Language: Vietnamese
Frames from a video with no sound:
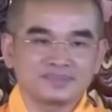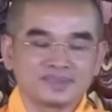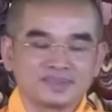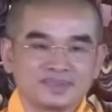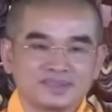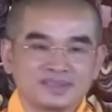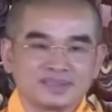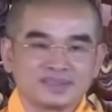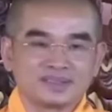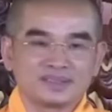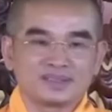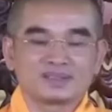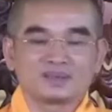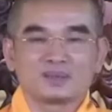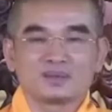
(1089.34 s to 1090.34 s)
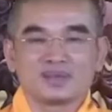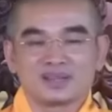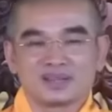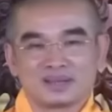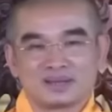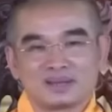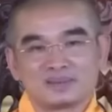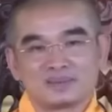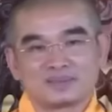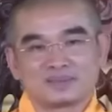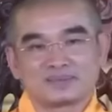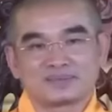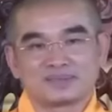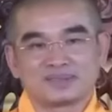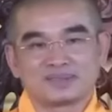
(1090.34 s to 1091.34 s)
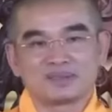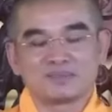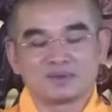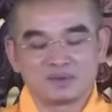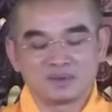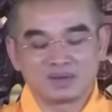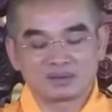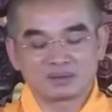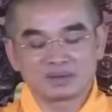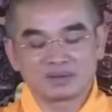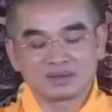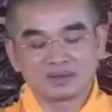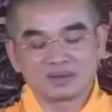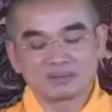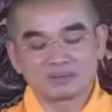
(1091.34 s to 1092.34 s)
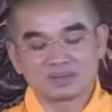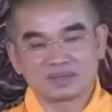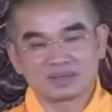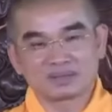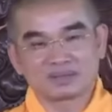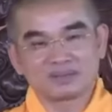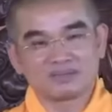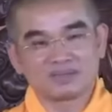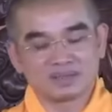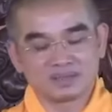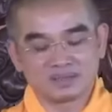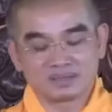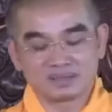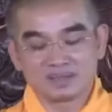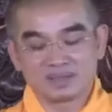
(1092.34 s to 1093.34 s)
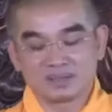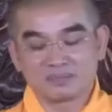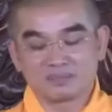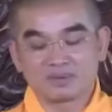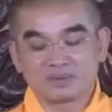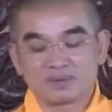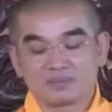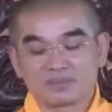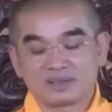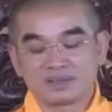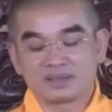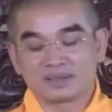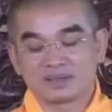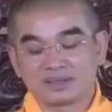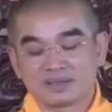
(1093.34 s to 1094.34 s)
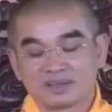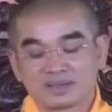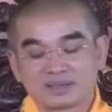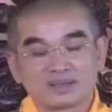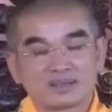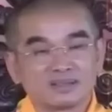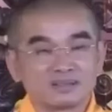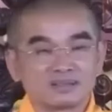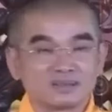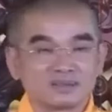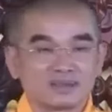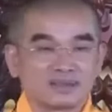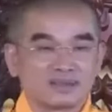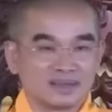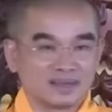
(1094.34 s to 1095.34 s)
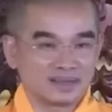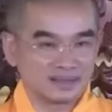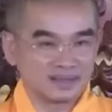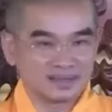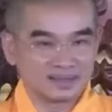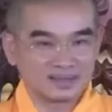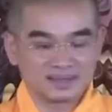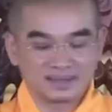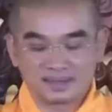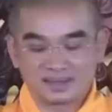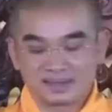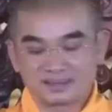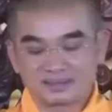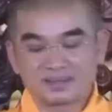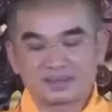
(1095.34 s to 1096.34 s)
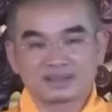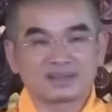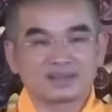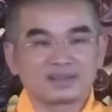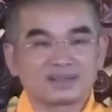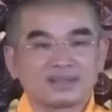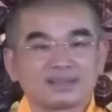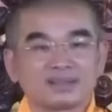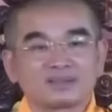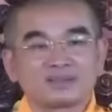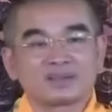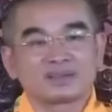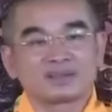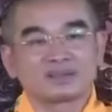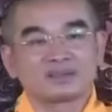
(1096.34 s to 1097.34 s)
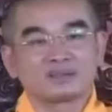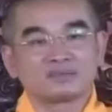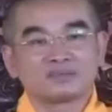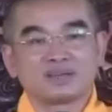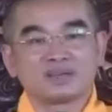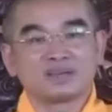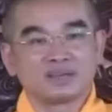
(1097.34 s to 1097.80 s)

Cho nên tôi quý thầy lắm. Cho nên mỗi lần đi mà có dịp mà qua Mỹ là hay tới chùa thầy giảng. Và thầy nghe tôi qua thầy cũng mời liền.